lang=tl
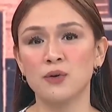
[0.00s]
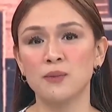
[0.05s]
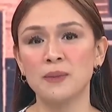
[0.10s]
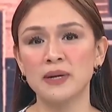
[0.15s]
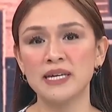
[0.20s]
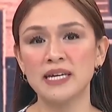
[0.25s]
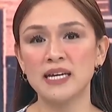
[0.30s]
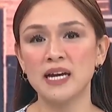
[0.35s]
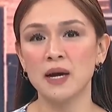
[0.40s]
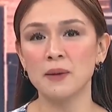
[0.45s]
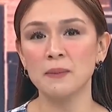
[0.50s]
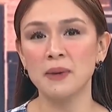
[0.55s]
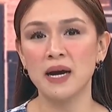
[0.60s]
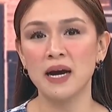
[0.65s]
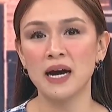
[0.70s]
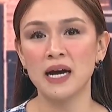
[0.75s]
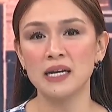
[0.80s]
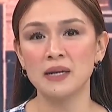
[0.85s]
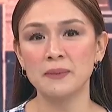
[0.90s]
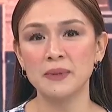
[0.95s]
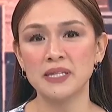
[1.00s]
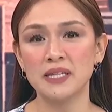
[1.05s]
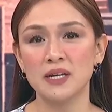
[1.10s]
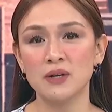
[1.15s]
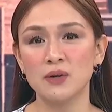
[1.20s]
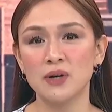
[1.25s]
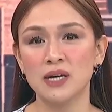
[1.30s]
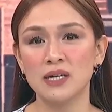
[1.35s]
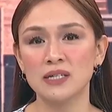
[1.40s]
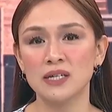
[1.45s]
maging ang mga kalapit na
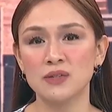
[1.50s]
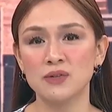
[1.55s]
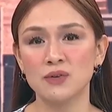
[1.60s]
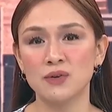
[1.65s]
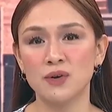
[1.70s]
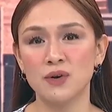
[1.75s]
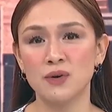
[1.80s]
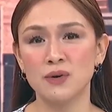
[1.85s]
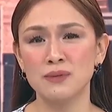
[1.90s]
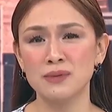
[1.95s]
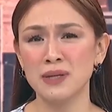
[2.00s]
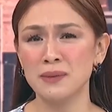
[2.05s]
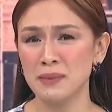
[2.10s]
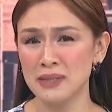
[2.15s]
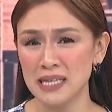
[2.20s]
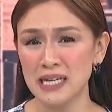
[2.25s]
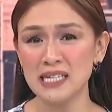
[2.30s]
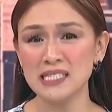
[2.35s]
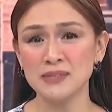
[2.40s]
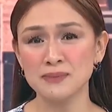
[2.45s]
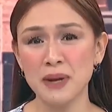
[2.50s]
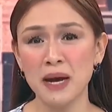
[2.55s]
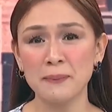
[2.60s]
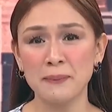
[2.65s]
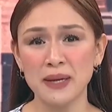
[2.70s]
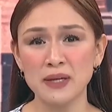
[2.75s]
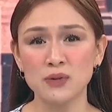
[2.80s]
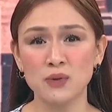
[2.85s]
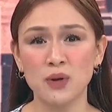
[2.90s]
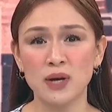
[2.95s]
lugar nito na madalas
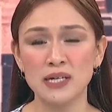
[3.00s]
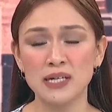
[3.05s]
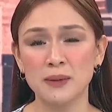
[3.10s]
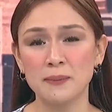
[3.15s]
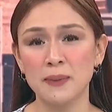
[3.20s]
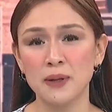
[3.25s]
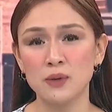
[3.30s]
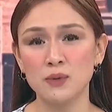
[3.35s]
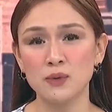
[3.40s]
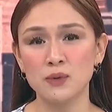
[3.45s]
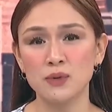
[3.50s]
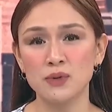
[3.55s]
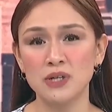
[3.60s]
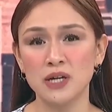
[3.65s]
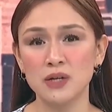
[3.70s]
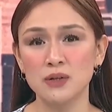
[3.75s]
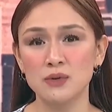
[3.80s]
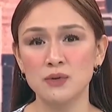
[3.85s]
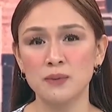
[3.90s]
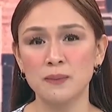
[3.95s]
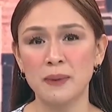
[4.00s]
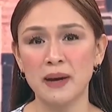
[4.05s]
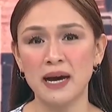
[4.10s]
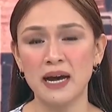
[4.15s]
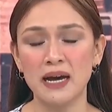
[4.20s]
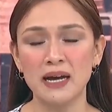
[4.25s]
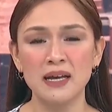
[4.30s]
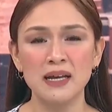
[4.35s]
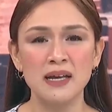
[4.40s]
maapektuhan ng pagguho ng lupa,